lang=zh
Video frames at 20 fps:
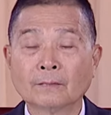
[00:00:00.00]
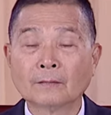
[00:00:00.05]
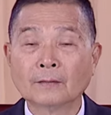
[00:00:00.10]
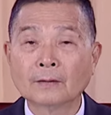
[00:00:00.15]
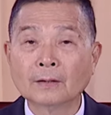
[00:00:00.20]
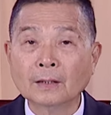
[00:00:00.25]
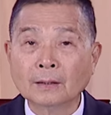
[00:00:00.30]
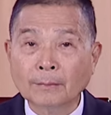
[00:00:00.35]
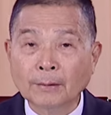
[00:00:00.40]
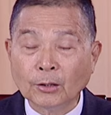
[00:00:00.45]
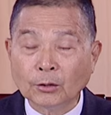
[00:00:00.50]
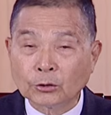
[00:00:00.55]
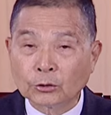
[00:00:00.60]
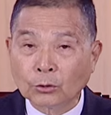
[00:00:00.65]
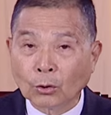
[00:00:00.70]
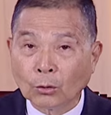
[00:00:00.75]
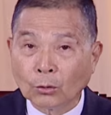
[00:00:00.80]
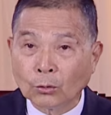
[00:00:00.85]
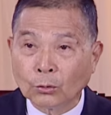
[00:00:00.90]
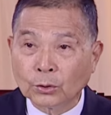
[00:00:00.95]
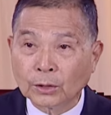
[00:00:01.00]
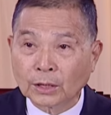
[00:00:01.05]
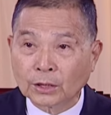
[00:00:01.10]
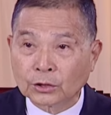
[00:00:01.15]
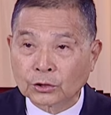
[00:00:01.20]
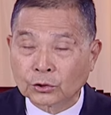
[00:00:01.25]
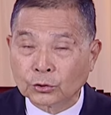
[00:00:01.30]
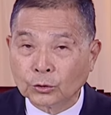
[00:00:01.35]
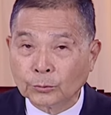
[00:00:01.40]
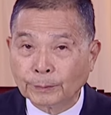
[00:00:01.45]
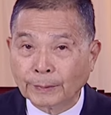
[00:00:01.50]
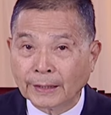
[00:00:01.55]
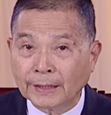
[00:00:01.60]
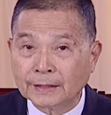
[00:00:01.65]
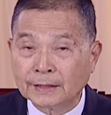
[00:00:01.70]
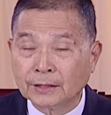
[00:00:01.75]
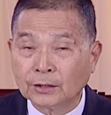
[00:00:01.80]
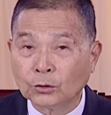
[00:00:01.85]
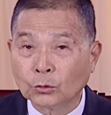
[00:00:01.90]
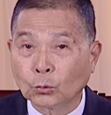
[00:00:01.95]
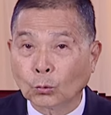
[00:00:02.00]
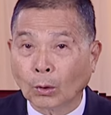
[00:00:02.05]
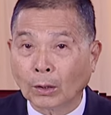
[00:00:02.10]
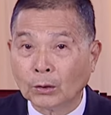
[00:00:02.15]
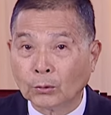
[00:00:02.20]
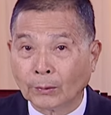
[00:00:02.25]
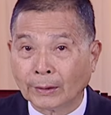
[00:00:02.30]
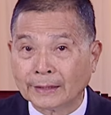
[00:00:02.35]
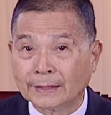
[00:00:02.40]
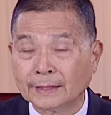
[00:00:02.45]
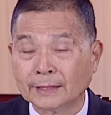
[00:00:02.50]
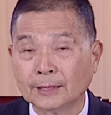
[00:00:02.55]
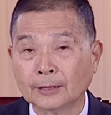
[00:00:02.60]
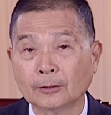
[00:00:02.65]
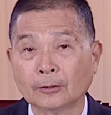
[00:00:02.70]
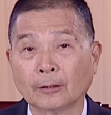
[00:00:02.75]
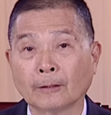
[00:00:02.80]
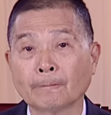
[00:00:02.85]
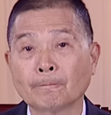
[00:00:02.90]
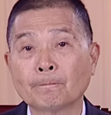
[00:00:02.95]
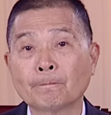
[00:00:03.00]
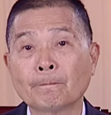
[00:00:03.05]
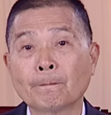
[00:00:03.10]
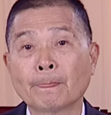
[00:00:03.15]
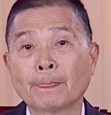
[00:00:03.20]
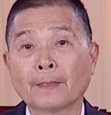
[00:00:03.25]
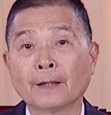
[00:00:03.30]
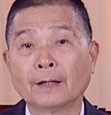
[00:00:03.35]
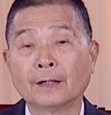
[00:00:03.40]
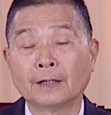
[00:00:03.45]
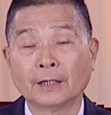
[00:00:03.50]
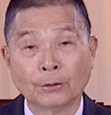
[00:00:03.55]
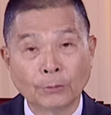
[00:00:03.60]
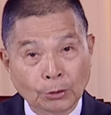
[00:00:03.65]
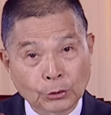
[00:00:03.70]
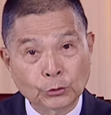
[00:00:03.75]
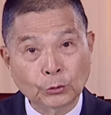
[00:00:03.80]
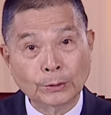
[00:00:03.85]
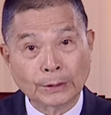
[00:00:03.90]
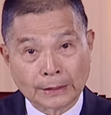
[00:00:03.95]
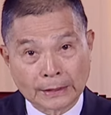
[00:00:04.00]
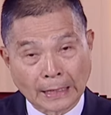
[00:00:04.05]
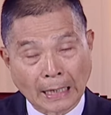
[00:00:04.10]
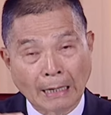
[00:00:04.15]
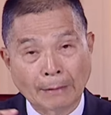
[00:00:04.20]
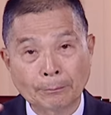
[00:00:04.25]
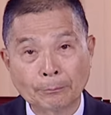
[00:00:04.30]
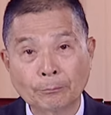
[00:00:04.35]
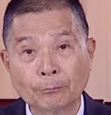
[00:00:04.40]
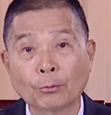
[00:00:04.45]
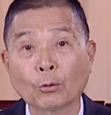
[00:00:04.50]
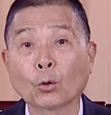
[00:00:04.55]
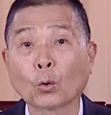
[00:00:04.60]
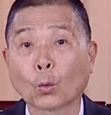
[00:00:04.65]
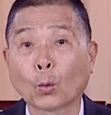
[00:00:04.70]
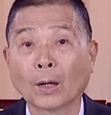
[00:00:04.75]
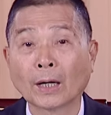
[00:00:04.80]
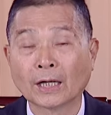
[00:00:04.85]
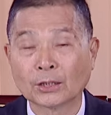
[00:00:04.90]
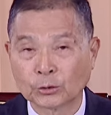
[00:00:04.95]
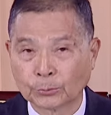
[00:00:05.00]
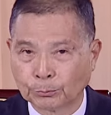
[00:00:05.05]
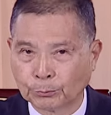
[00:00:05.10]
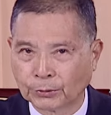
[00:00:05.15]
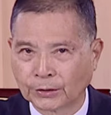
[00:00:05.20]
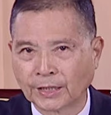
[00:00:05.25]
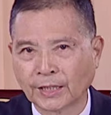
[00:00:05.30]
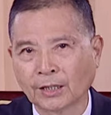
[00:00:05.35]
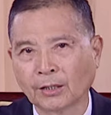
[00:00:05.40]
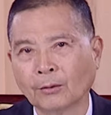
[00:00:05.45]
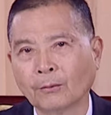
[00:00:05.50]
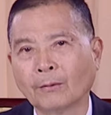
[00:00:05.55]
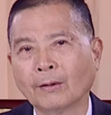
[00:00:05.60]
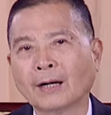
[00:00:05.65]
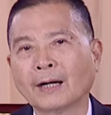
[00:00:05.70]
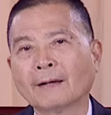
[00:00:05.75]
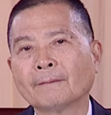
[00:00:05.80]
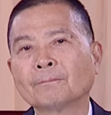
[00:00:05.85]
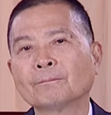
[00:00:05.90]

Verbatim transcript: 你没有透过那个慈悲心、关怀心哦，你会认为他不乖还是不听话？